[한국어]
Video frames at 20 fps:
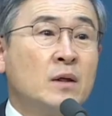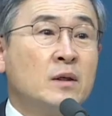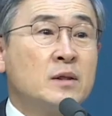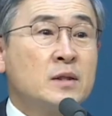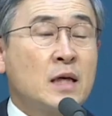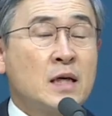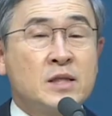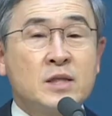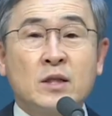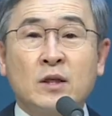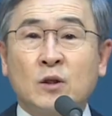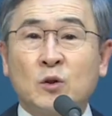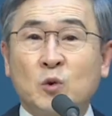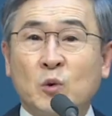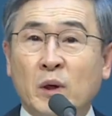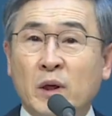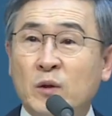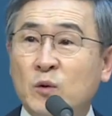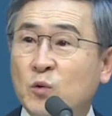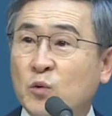사실
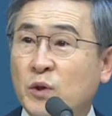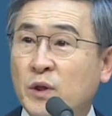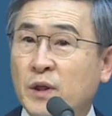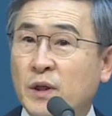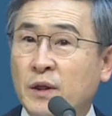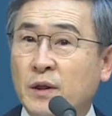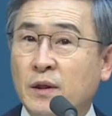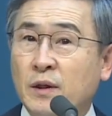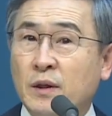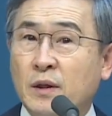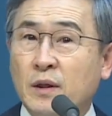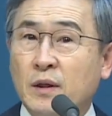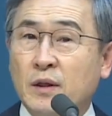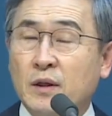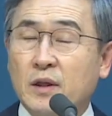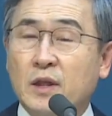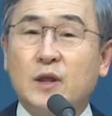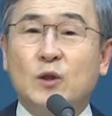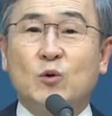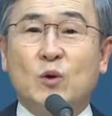그동안 우리
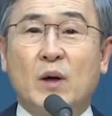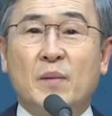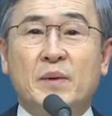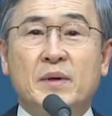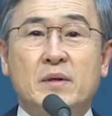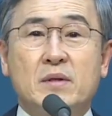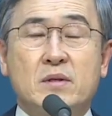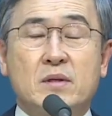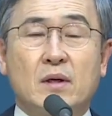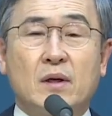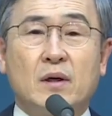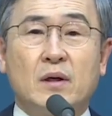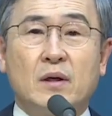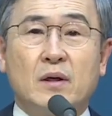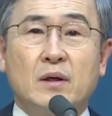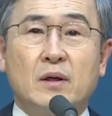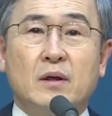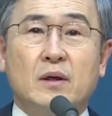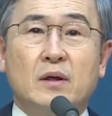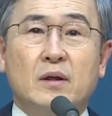기도하면서
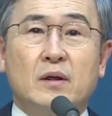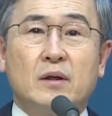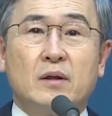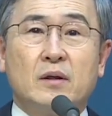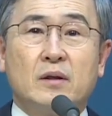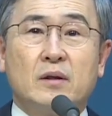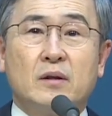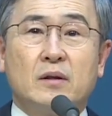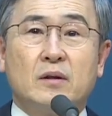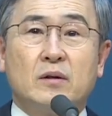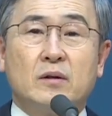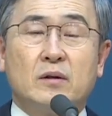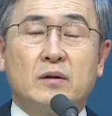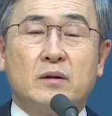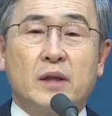어,